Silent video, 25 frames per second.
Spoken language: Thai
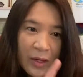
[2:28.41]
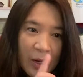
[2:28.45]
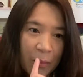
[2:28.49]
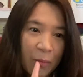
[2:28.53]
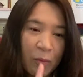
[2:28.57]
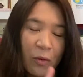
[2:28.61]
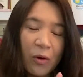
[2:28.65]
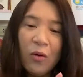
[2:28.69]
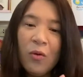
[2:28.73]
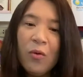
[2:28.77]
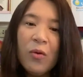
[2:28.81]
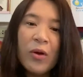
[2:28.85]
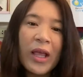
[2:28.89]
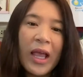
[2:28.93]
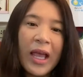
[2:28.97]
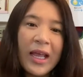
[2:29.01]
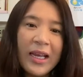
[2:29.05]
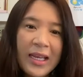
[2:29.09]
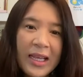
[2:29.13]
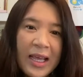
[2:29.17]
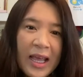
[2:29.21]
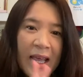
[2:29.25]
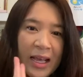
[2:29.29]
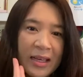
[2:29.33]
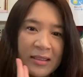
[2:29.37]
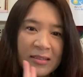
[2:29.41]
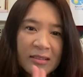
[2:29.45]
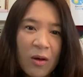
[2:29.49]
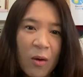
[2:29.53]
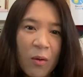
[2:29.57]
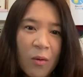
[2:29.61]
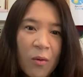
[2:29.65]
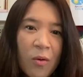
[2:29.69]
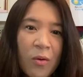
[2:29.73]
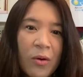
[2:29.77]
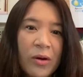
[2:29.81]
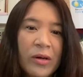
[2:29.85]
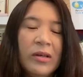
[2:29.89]
กับคุณลูกแค่นี้เองส
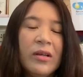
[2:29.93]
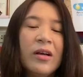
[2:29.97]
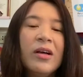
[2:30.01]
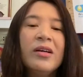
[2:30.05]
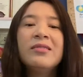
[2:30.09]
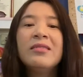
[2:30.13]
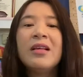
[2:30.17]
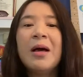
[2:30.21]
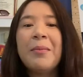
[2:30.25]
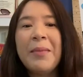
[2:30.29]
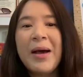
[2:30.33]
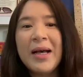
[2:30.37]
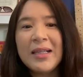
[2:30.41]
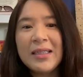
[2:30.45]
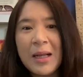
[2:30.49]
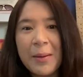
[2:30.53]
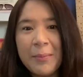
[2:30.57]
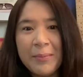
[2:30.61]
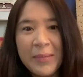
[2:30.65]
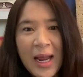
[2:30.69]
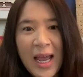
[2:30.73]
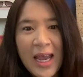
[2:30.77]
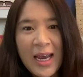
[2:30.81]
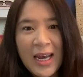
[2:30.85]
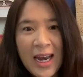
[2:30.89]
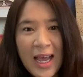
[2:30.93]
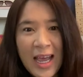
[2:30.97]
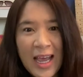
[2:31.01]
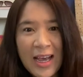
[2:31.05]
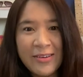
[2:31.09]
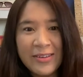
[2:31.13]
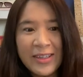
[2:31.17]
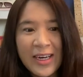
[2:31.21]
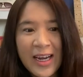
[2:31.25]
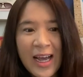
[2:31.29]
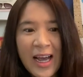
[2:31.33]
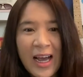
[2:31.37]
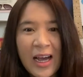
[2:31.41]
องคนก็สามารถทำได้แล้
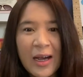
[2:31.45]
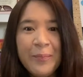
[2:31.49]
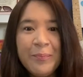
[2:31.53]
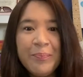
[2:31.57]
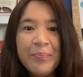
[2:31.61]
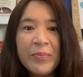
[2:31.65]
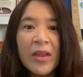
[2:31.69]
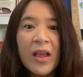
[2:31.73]
วนะคะ